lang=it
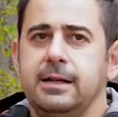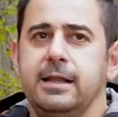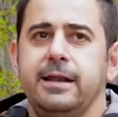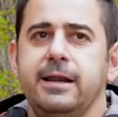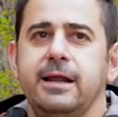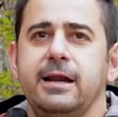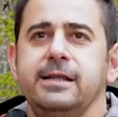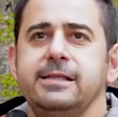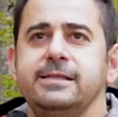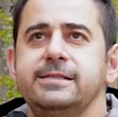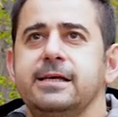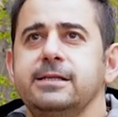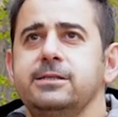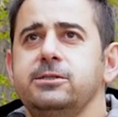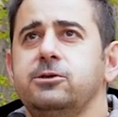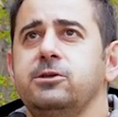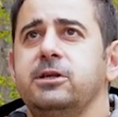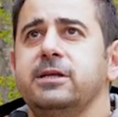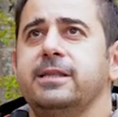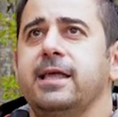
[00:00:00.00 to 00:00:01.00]
La
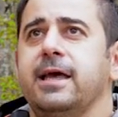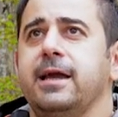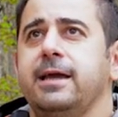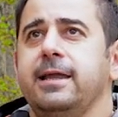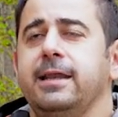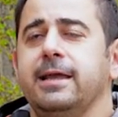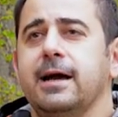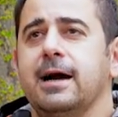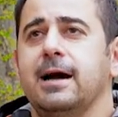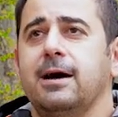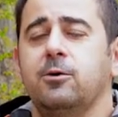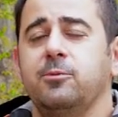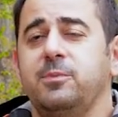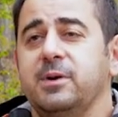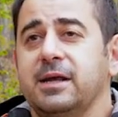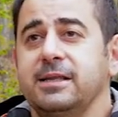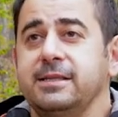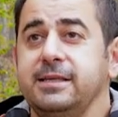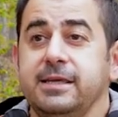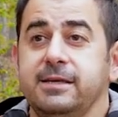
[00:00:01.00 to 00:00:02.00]
realizzazione tecnica
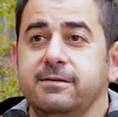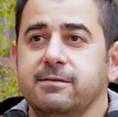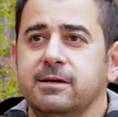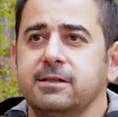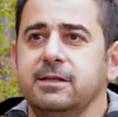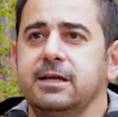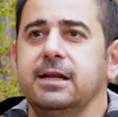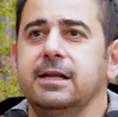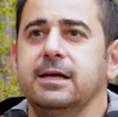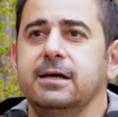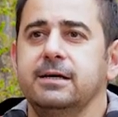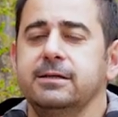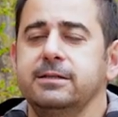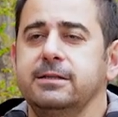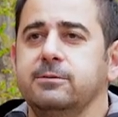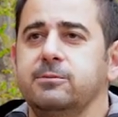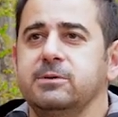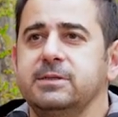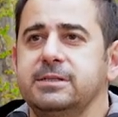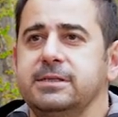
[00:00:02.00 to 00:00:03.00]
operativa del,
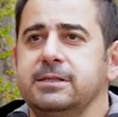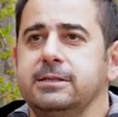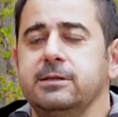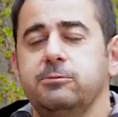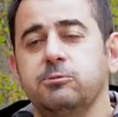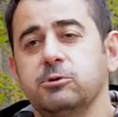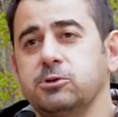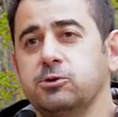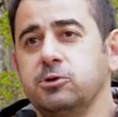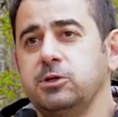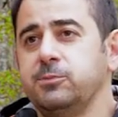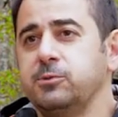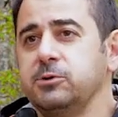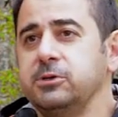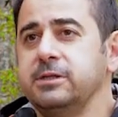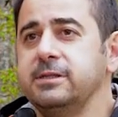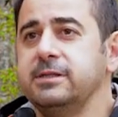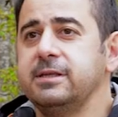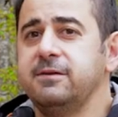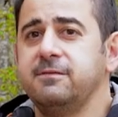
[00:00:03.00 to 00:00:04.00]
di, questi, di questo tipo
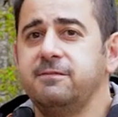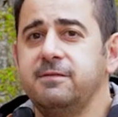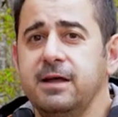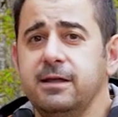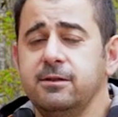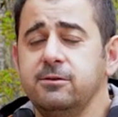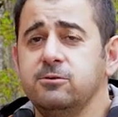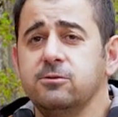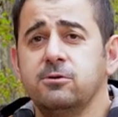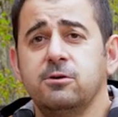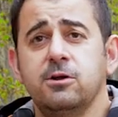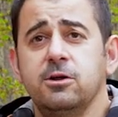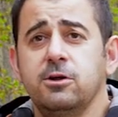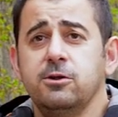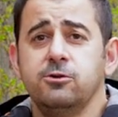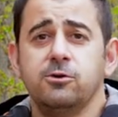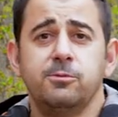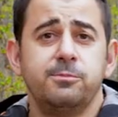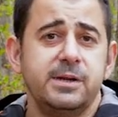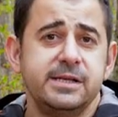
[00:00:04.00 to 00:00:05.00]
di intervento
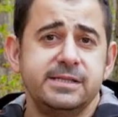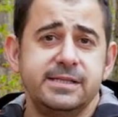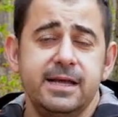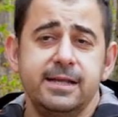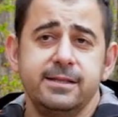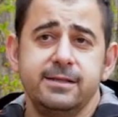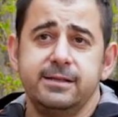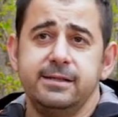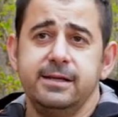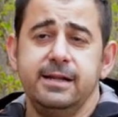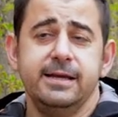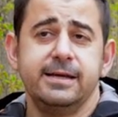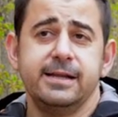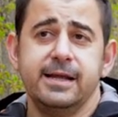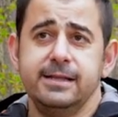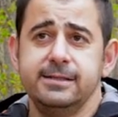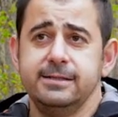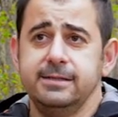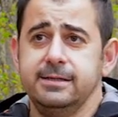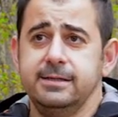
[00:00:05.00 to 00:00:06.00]
non presenta delle
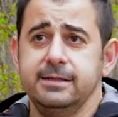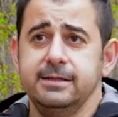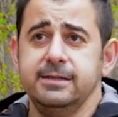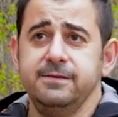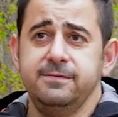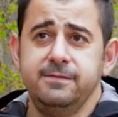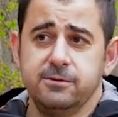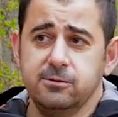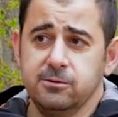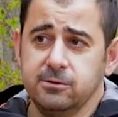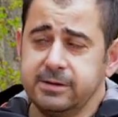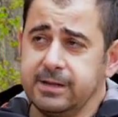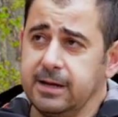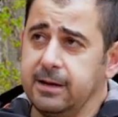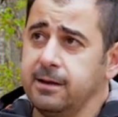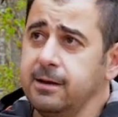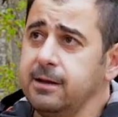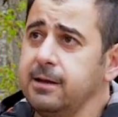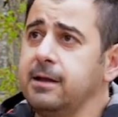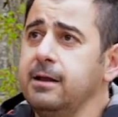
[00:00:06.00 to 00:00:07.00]
grandi
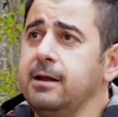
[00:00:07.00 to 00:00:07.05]
difficoltà.